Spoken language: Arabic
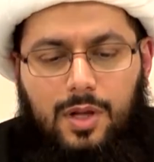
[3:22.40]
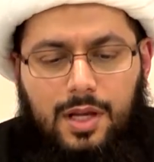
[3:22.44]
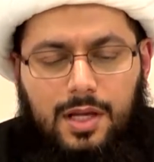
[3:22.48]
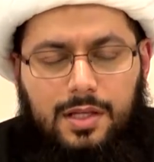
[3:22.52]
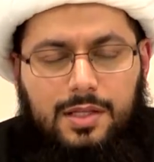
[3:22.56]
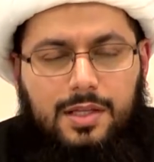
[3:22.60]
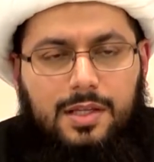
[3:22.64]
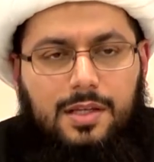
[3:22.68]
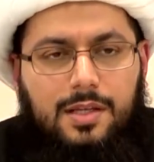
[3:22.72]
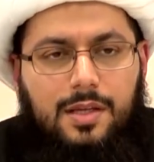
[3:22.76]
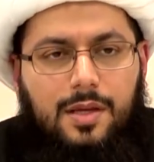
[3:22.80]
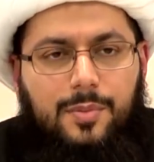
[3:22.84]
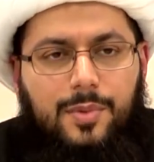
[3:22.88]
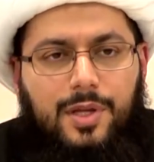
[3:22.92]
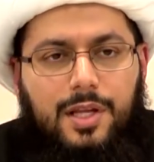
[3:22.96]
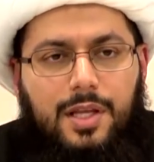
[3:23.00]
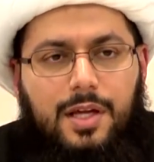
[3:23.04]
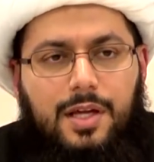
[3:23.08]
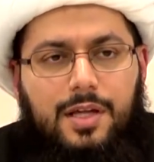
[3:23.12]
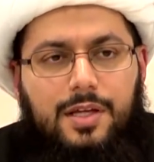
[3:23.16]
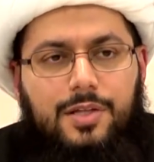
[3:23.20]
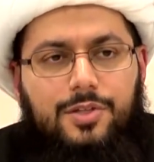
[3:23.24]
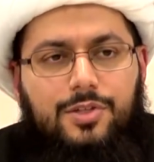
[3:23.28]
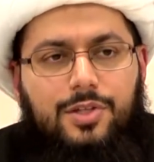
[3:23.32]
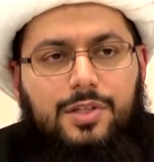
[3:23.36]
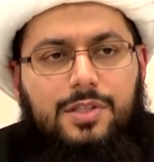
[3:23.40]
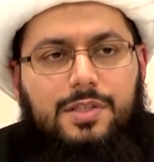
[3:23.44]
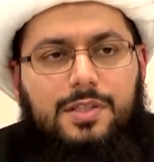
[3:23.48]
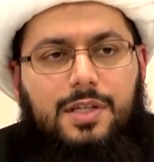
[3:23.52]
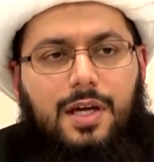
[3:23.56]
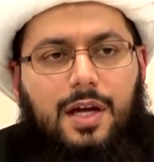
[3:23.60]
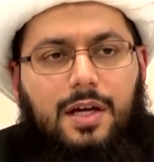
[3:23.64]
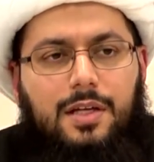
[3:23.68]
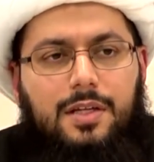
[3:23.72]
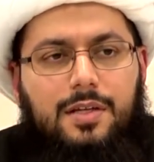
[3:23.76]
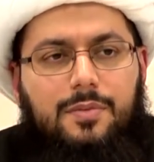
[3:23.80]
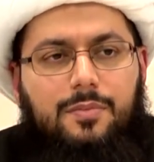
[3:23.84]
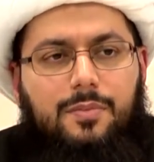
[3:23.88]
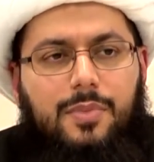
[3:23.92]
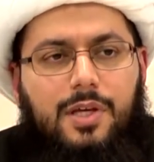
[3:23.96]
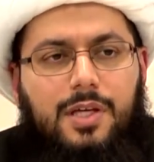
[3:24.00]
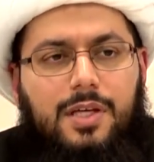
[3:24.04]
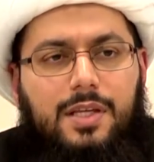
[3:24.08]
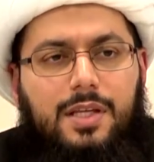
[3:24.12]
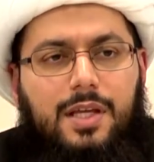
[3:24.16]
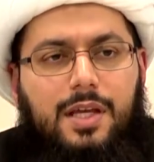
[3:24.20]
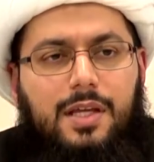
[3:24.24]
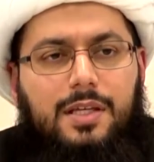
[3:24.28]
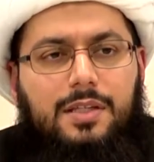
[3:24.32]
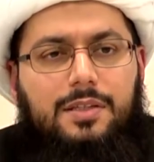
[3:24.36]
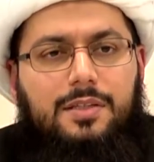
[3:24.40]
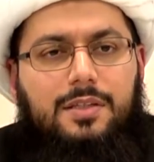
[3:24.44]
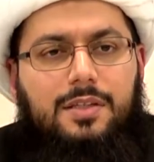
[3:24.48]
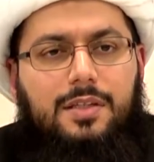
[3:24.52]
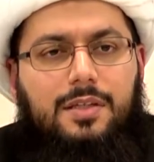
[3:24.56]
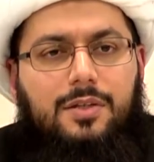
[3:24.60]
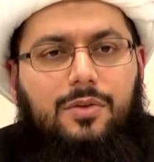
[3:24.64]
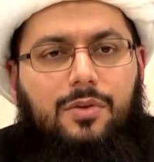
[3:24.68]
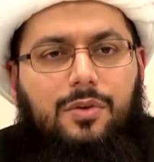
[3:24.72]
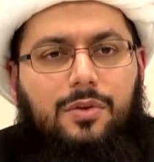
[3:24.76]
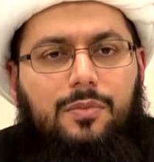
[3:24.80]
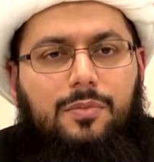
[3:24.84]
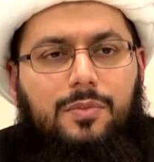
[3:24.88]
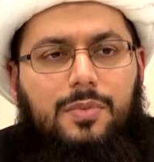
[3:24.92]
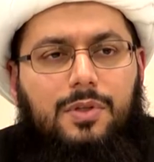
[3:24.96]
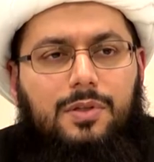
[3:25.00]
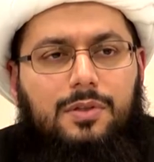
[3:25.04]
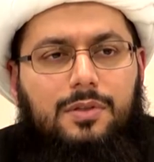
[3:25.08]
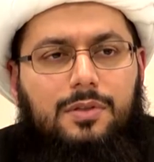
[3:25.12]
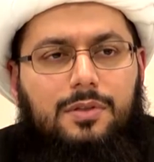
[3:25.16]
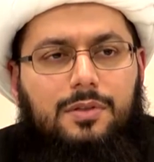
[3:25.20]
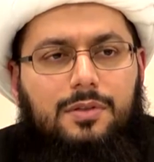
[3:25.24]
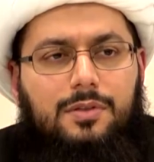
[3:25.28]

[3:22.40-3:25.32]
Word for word: ولكن مناهج التعليم بين أيديكم